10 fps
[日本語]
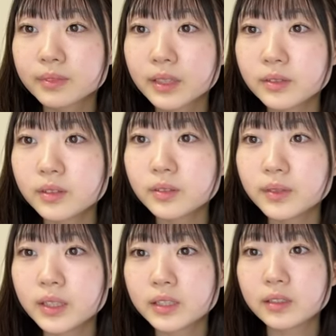学校行く
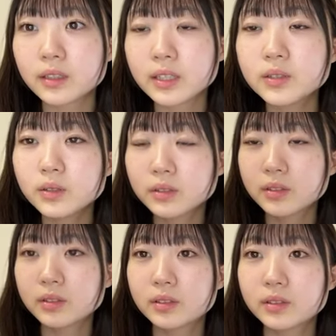前に走る時えそう
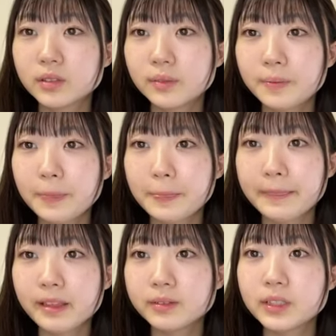そうそ
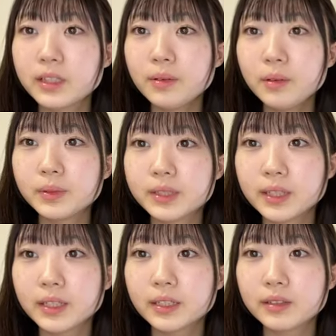うでも絶対みお時
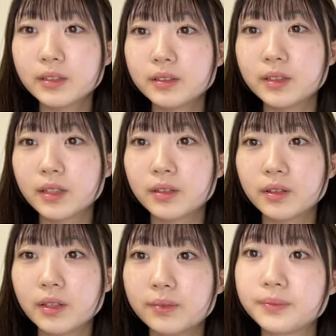間なくなるんだけど
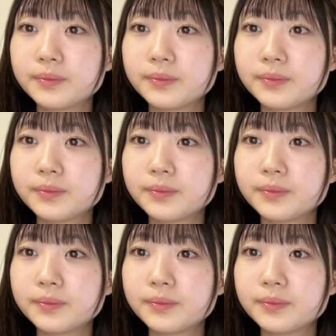ね